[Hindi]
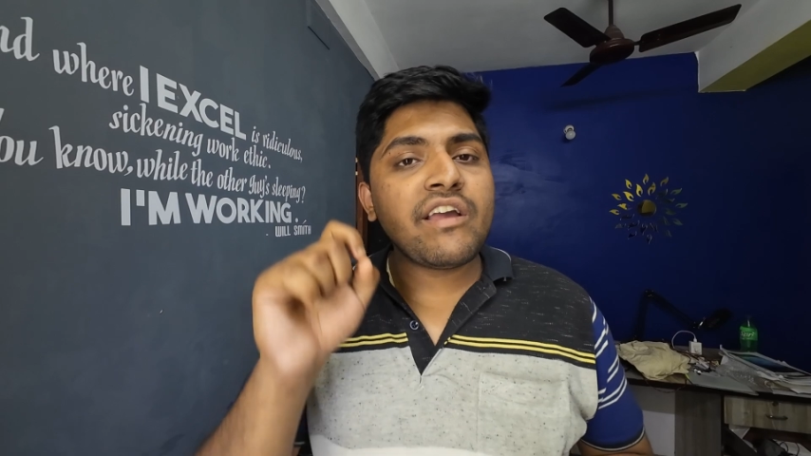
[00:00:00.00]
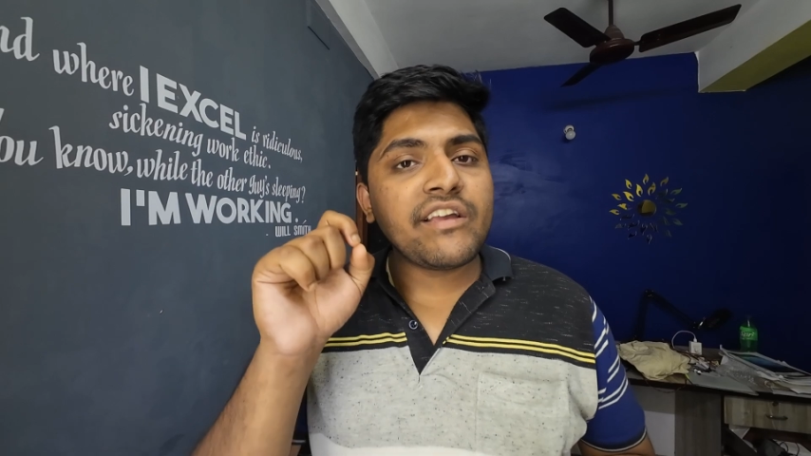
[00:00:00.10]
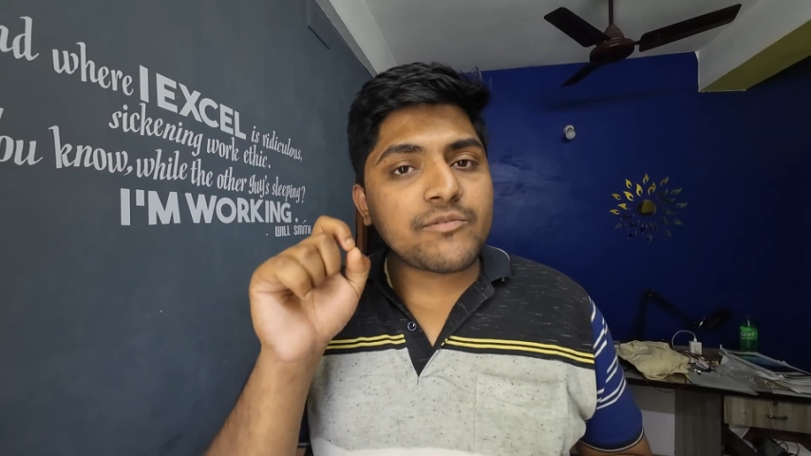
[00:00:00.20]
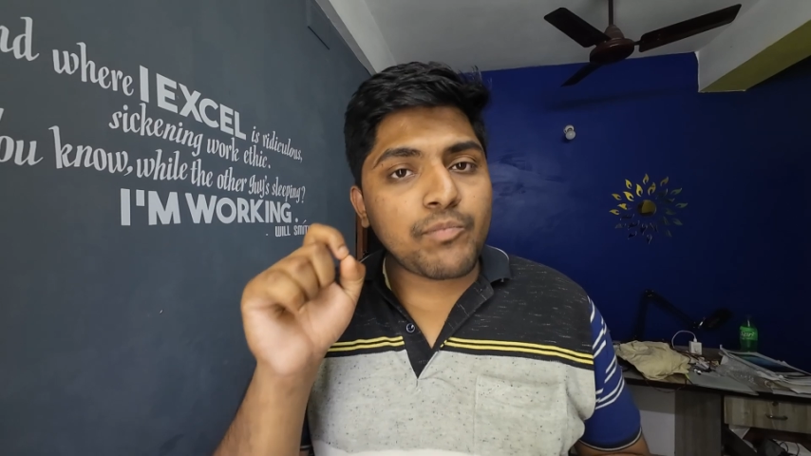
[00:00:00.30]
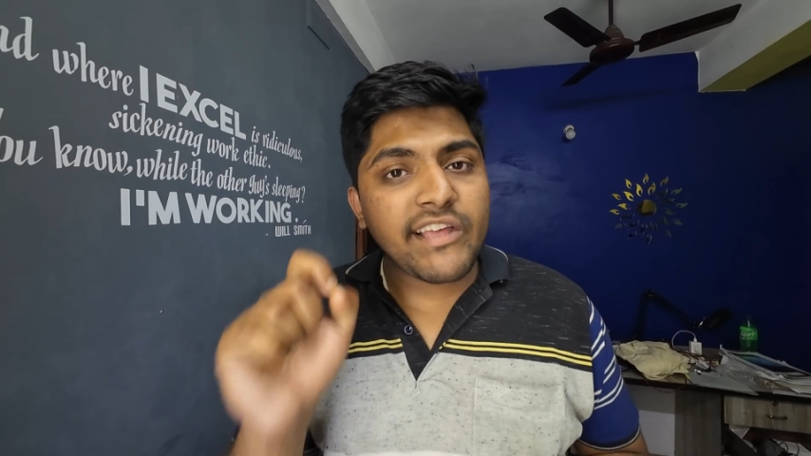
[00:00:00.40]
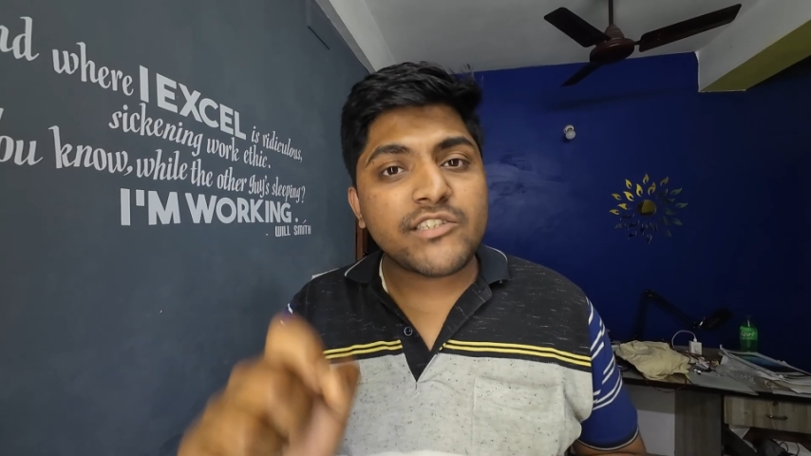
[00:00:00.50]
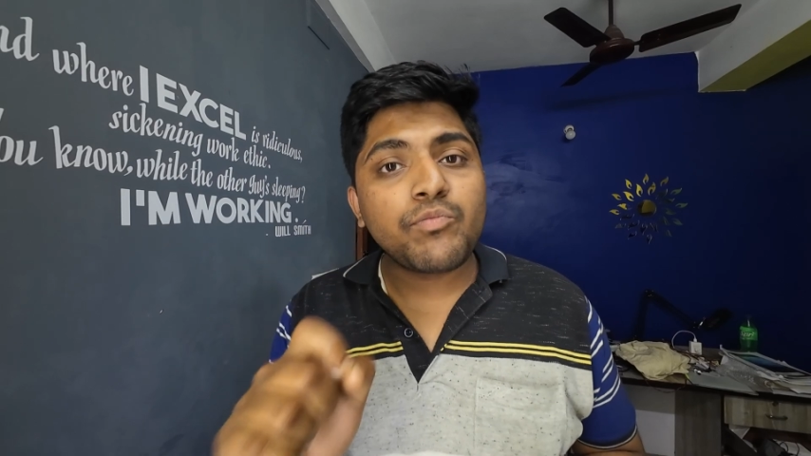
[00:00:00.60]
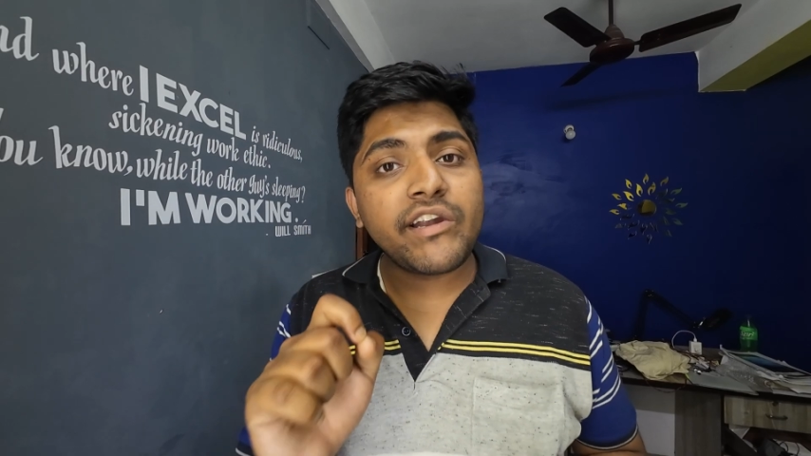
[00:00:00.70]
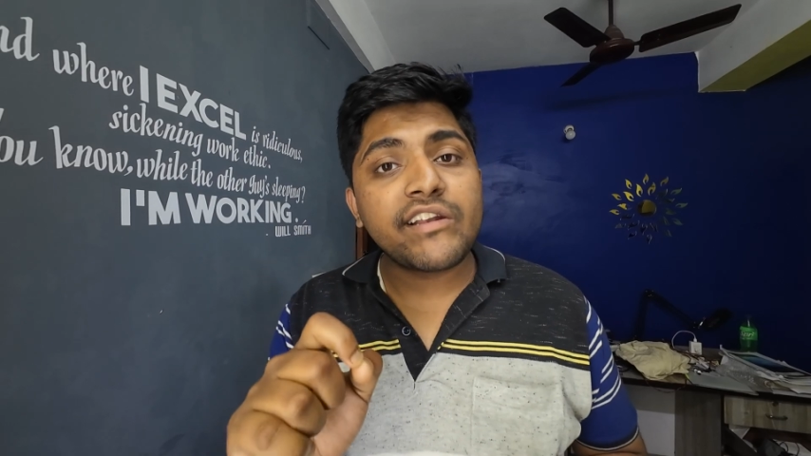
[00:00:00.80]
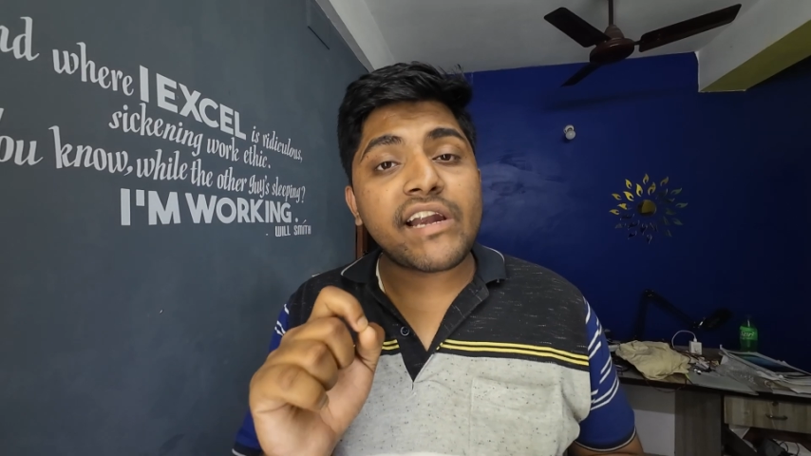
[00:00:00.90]
इस
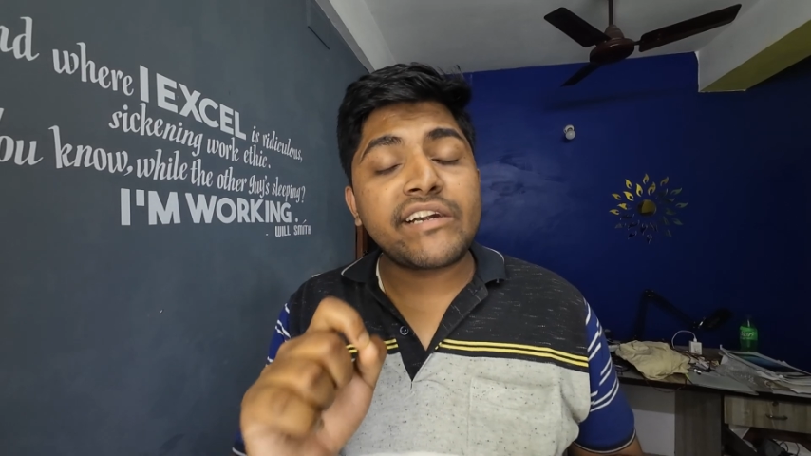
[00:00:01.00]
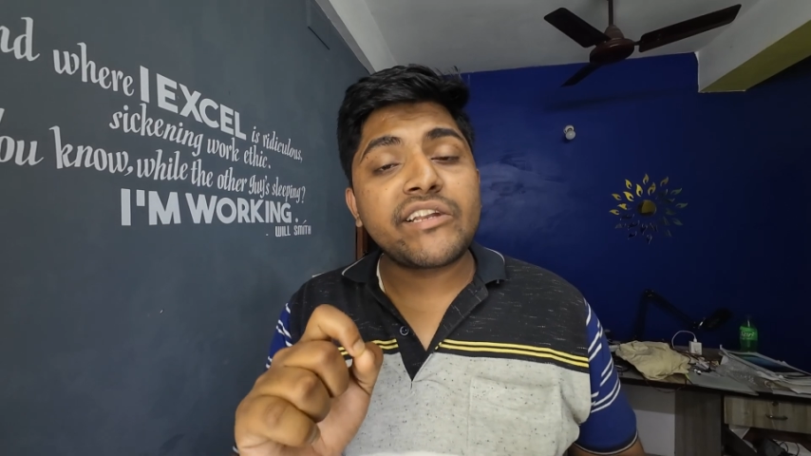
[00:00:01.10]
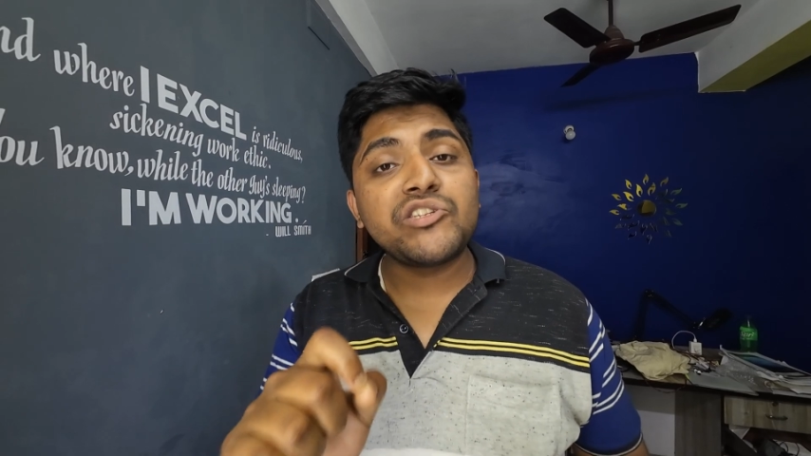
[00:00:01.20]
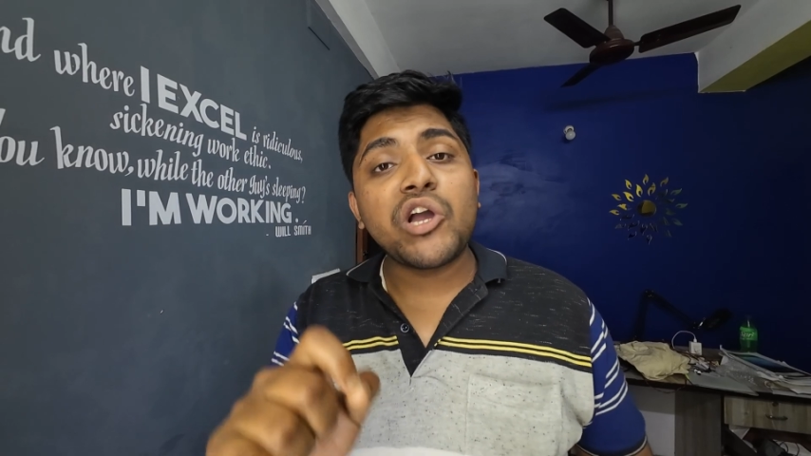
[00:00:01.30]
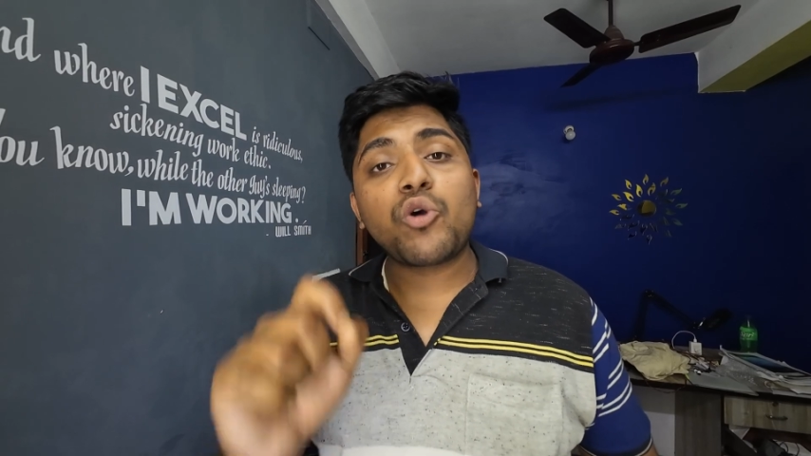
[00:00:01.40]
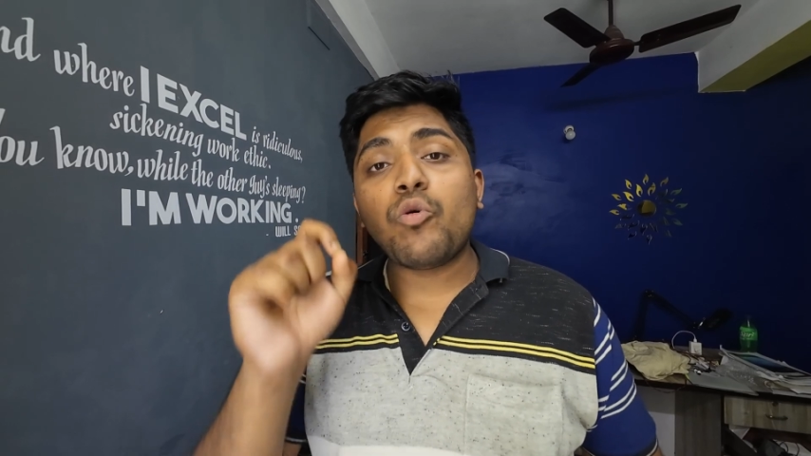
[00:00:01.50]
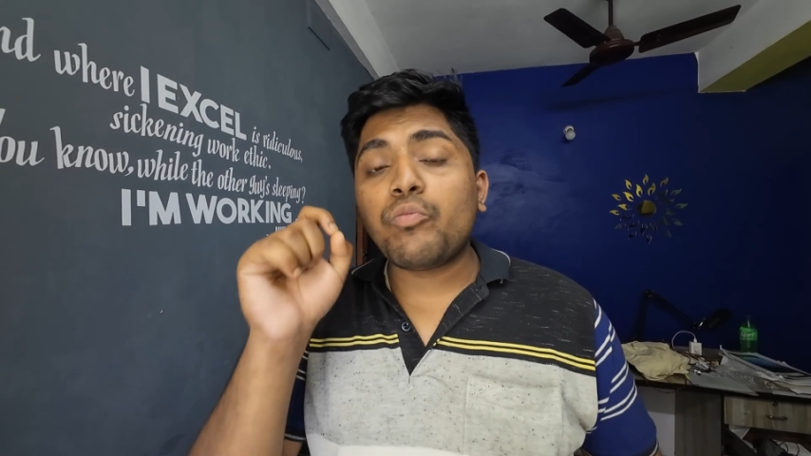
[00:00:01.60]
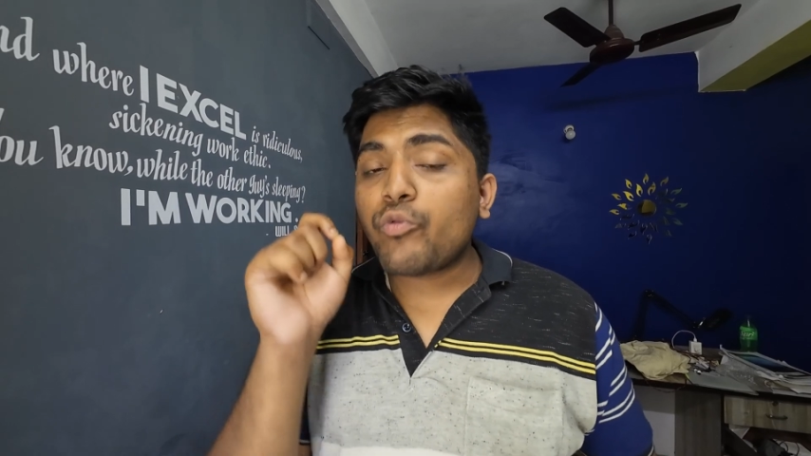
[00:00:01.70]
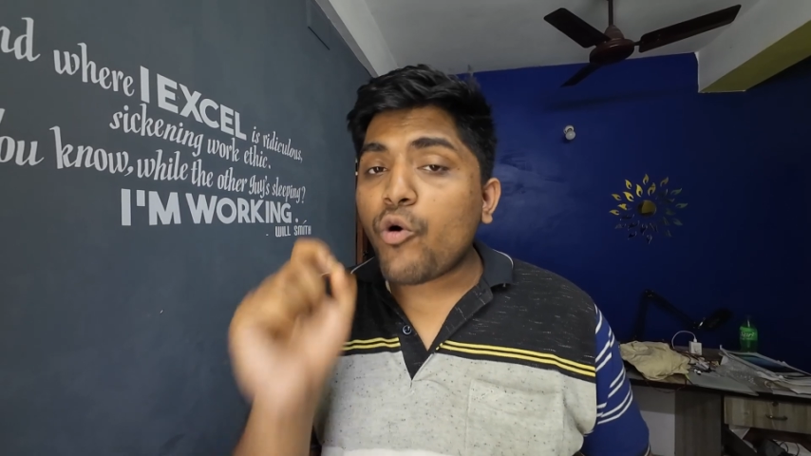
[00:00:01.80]
प्लेसमेंट क्राइटेरिया को